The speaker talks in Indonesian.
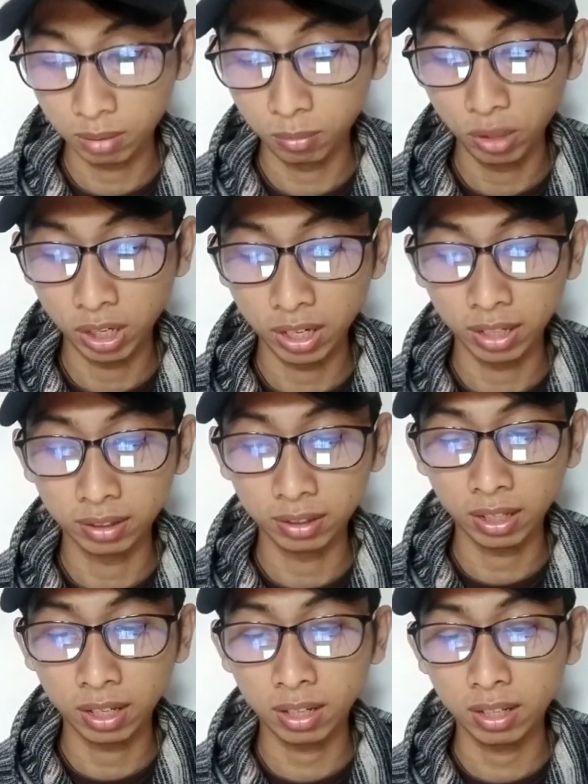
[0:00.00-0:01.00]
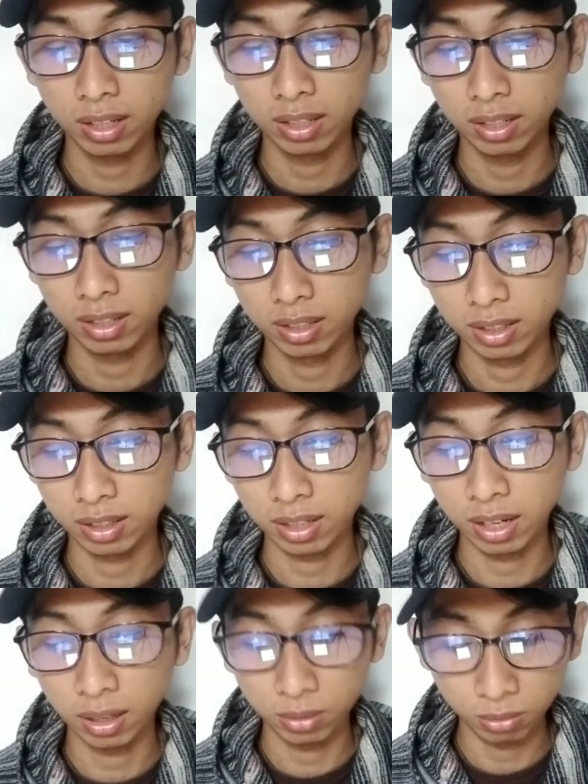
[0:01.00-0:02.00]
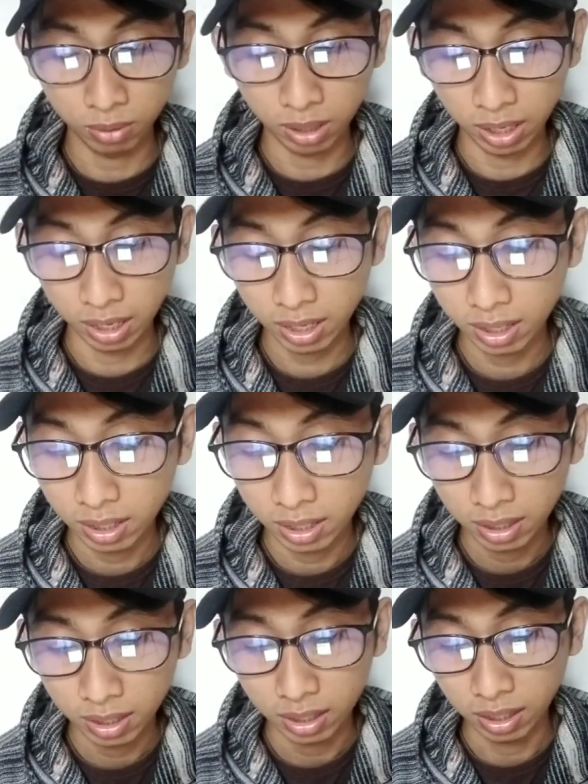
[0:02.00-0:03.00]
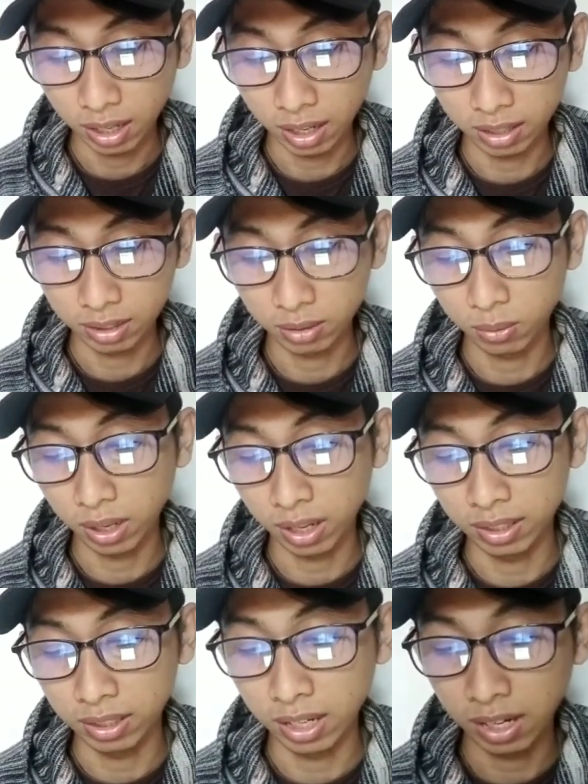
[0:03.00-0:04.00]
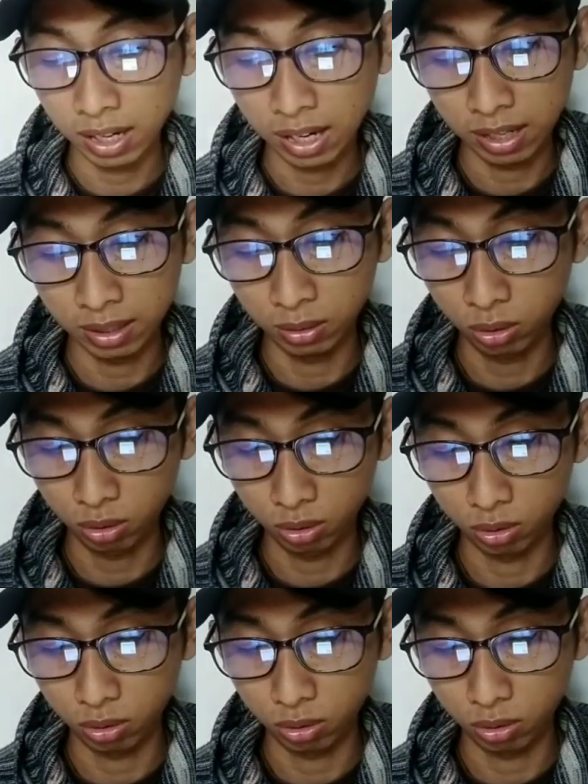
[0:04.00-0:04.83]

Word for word: okay, kemudian enter. Kalau sudah, langsung aja lanjut.